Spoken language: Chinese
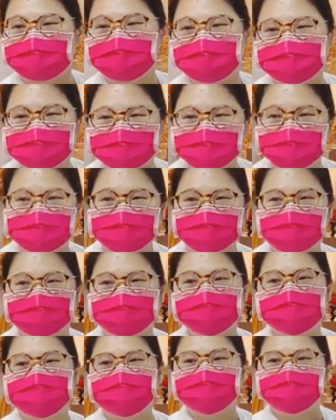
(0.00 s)
总是一个
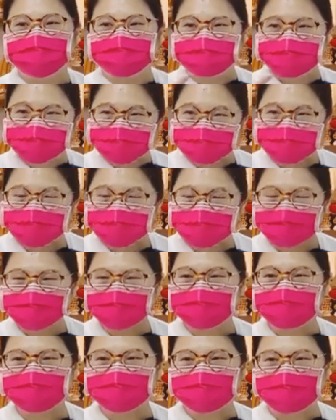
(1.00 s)
窝，然后稳
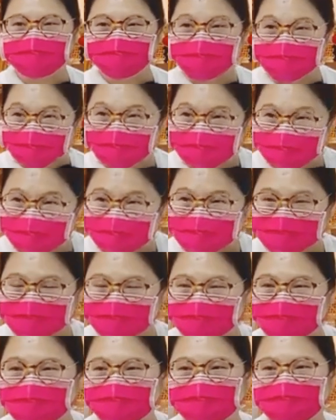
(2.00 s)
定之后，哇，现在就
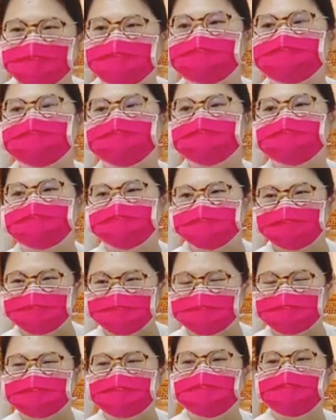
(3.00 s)
比较好。
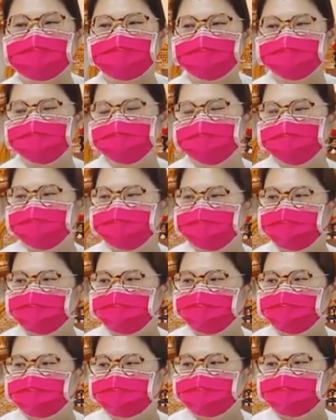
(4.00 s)
好，我们
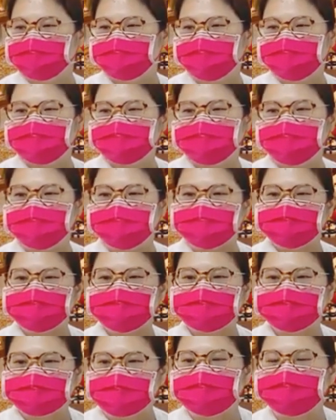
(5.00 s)
就是这样帮助我们
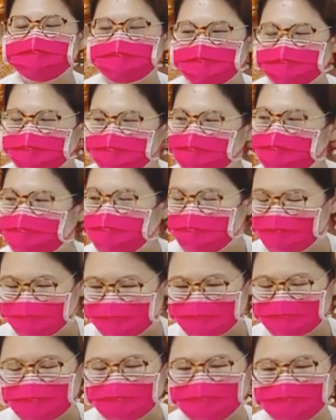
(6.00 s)
的道亲，那
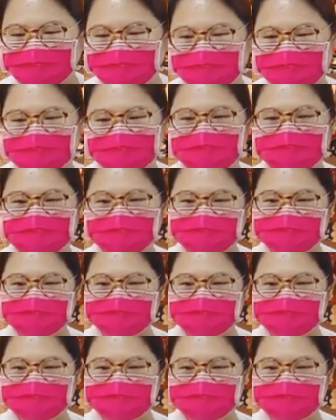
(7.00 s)
他也很